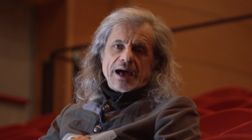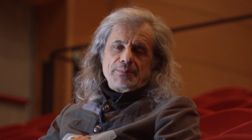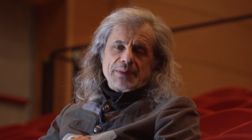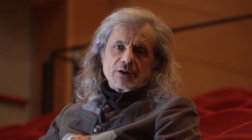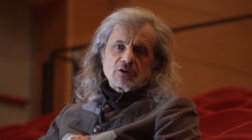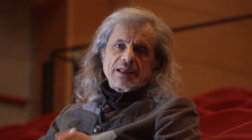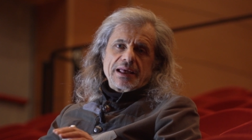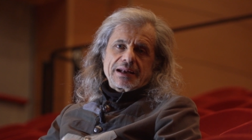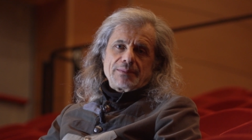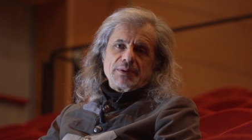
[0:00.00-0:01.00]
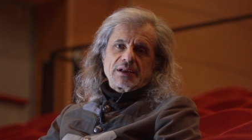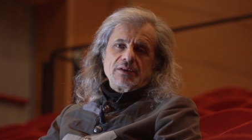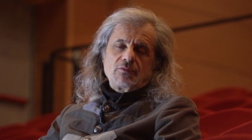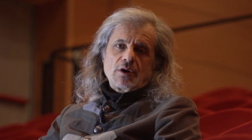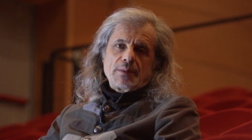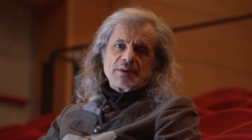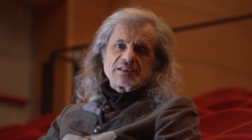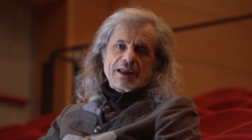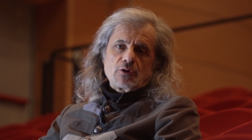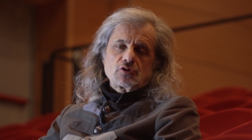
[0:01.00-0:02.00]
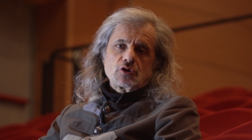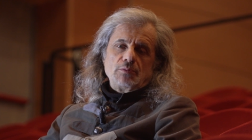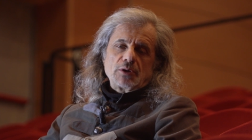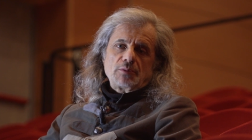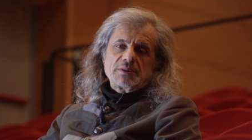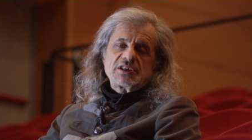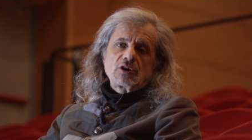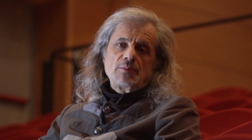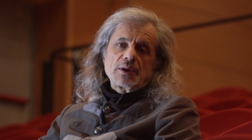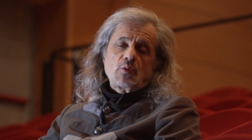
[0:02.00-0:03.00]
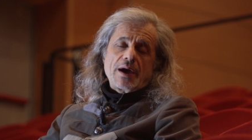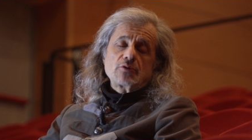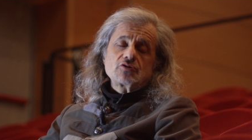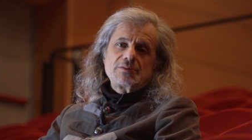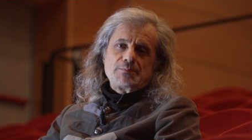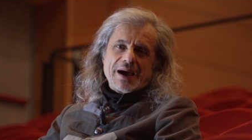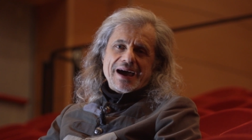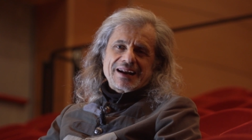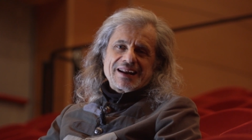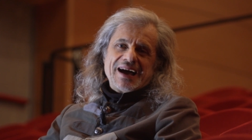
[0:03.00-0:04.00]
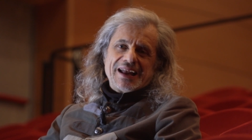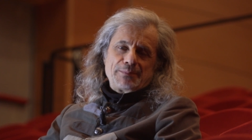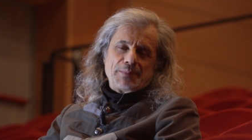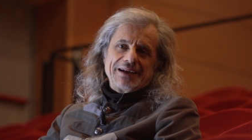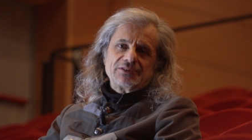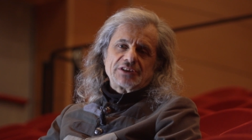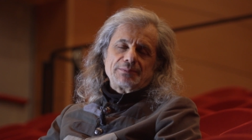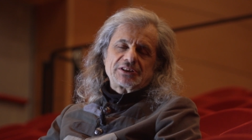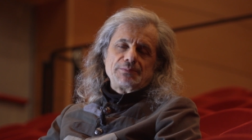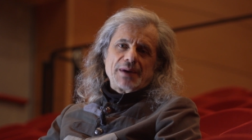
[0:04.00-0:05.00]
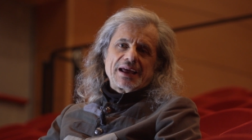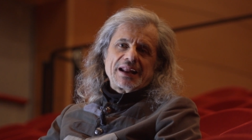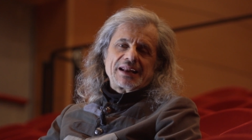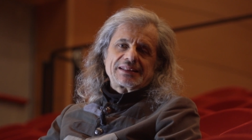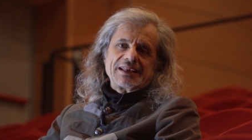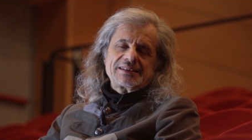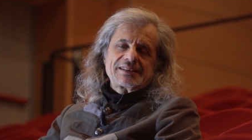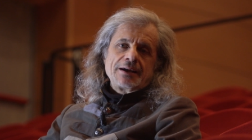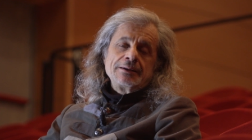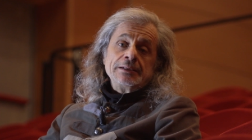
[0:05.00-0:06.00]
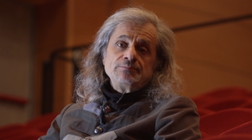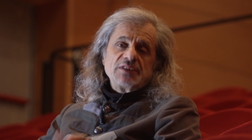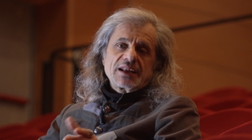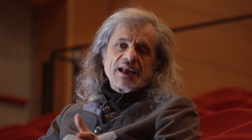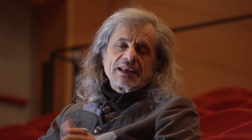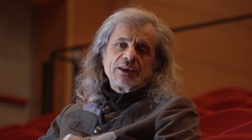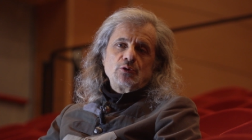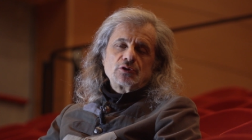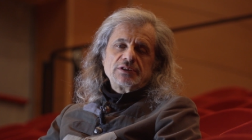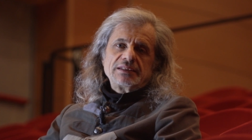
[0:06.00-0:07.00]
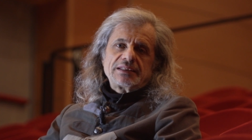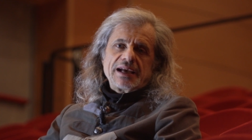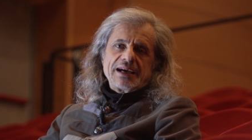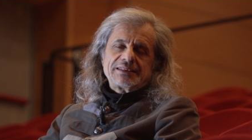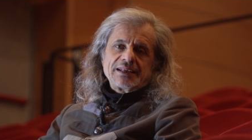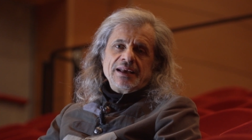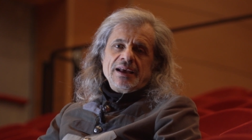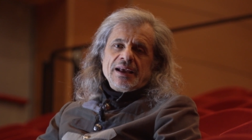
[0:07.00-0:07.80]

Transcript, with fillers: al piano terra per chi vuole pensare allo stomaco, ma siccome qua non si parla alla pancia ma si parla alla testa, direi che uno dei teatri